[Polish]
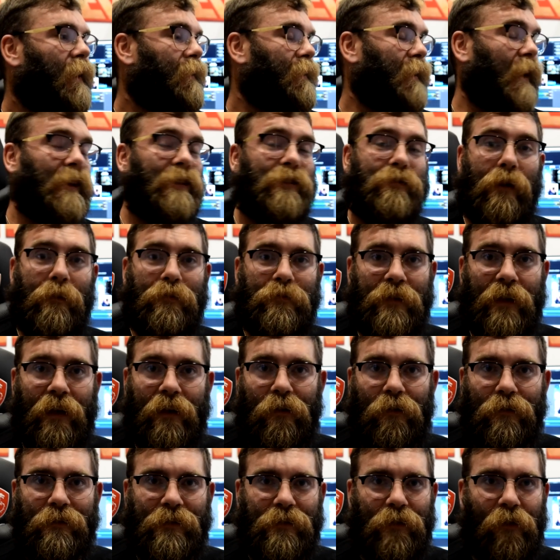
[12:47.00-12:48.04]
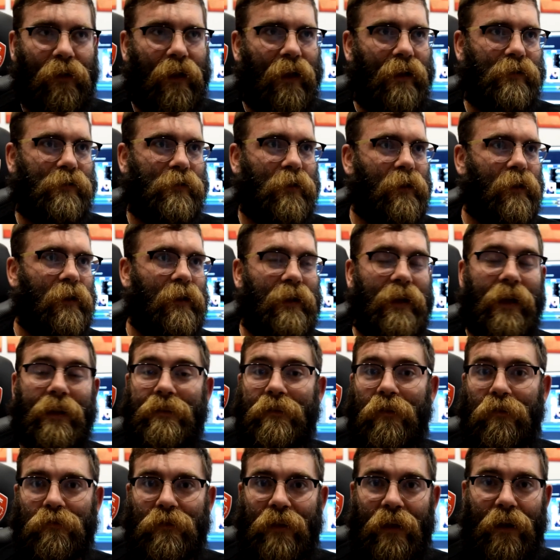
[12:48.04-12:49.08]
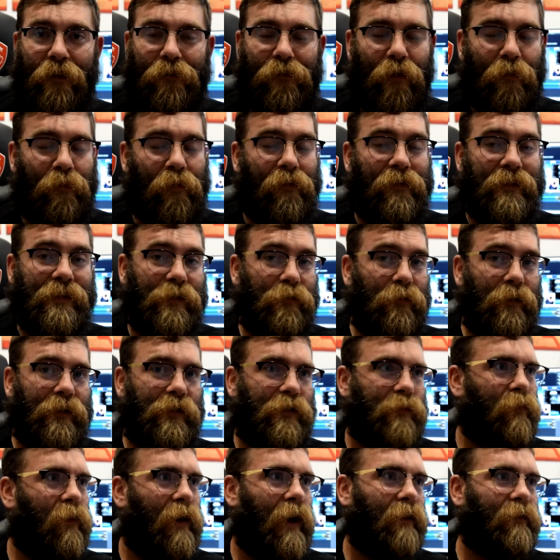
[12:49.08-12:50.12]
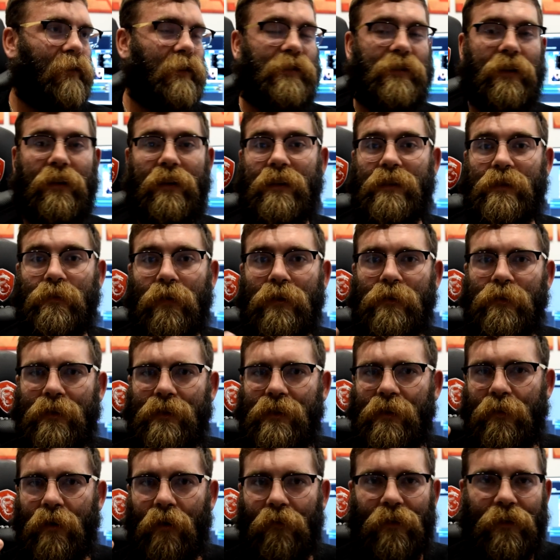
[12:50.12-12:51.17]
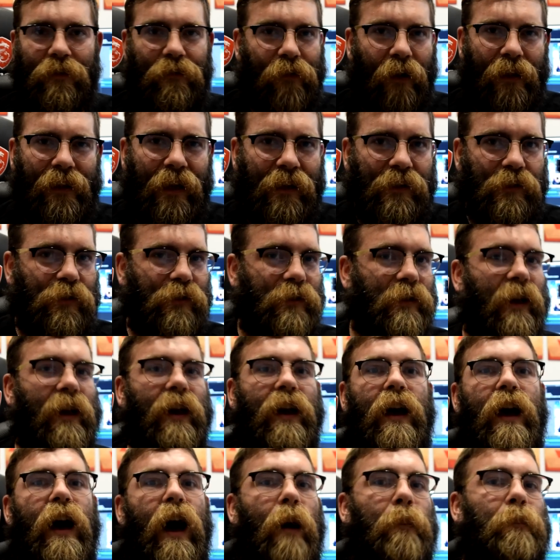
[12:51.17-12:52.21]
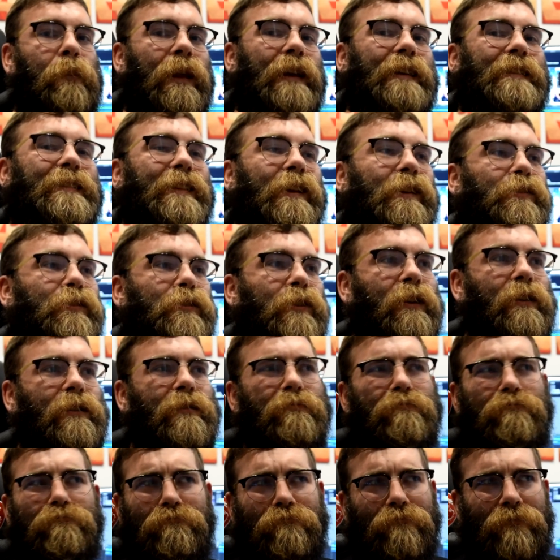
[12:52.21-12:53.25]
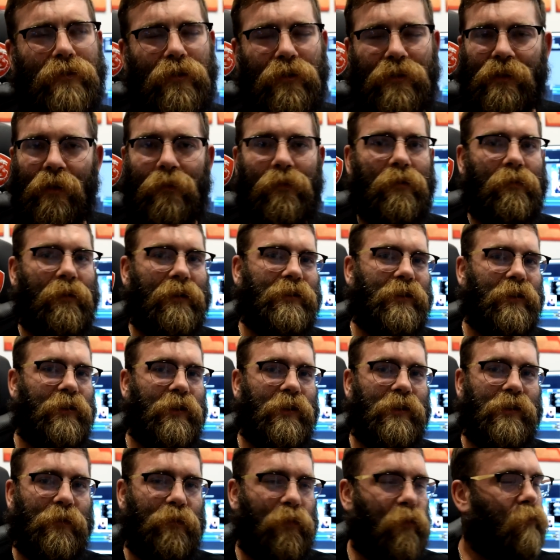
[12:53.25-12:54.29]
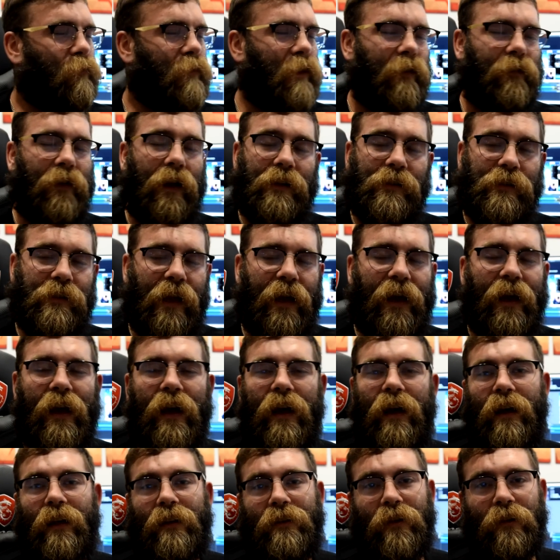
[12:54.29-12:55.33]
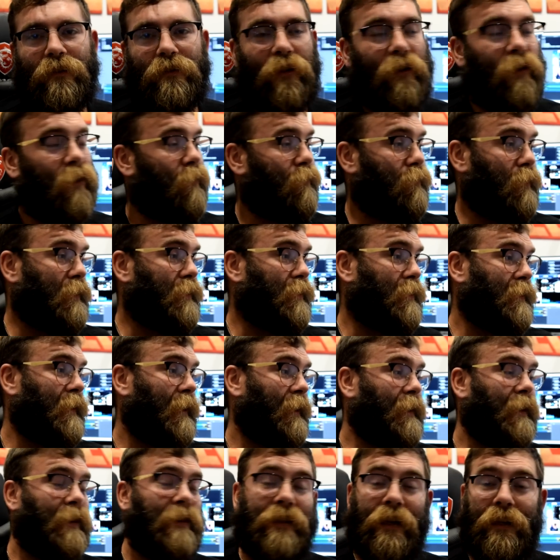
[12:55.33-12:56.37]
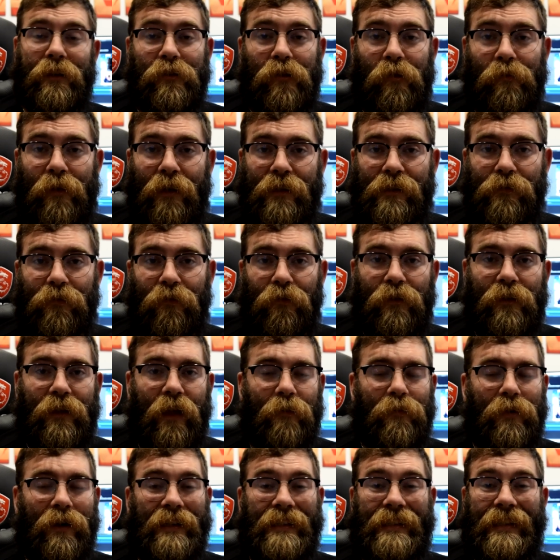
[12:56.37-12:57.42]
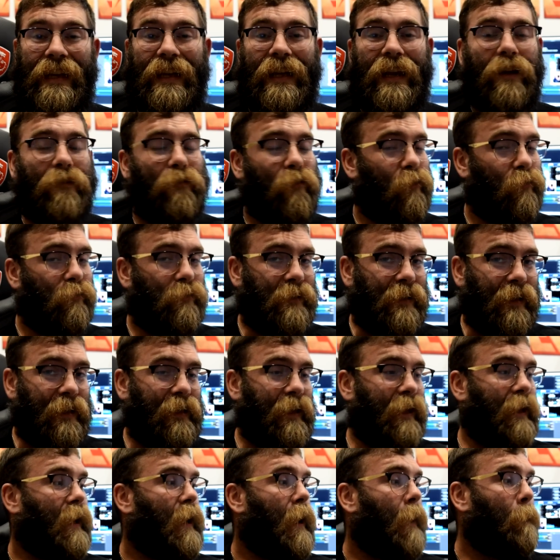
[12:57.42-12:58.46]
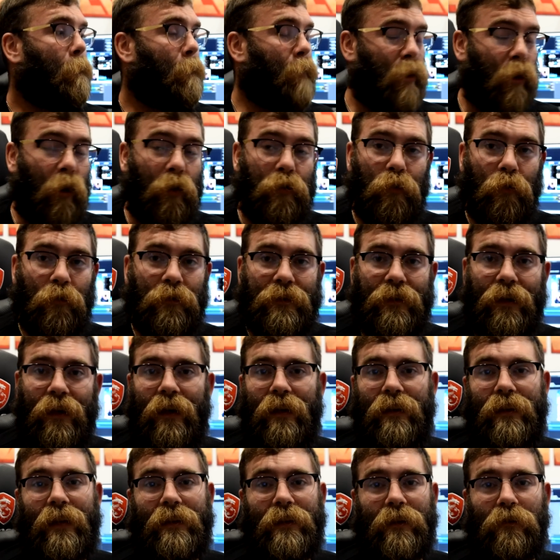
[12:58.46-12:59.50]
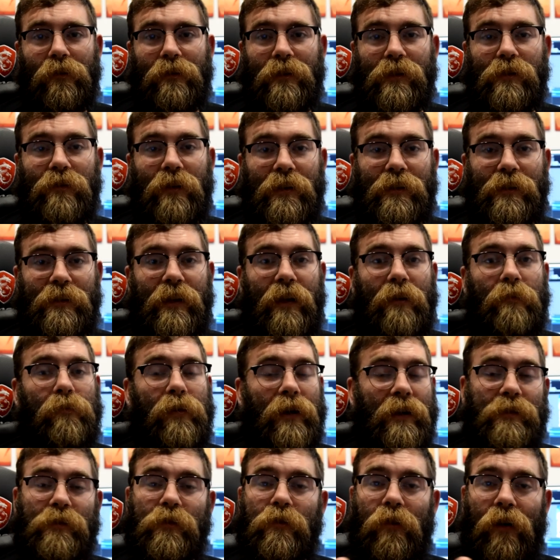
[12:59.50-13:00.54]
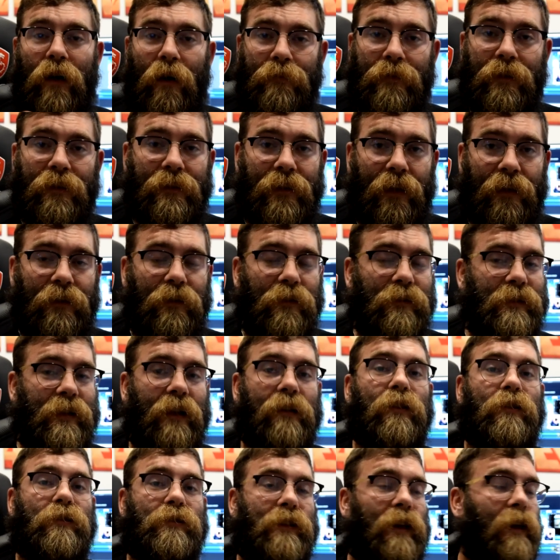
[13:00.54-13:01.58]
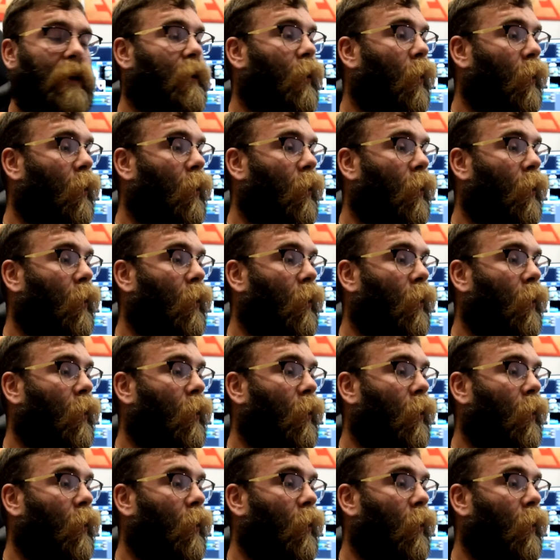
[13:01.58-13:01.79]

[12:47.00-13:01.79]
najsłabsza konsola, czyli jedno teraflopowy Switch, bo jak wiecie Xbox będzie miał ich 12, a PlayStation coś tam chyba 10,5, nieważne, no to właśnie Nintendo ma swój najbardziej rewolucyjny produkt. Dlatego też właśnie bardzo kocham Nintendo za to, że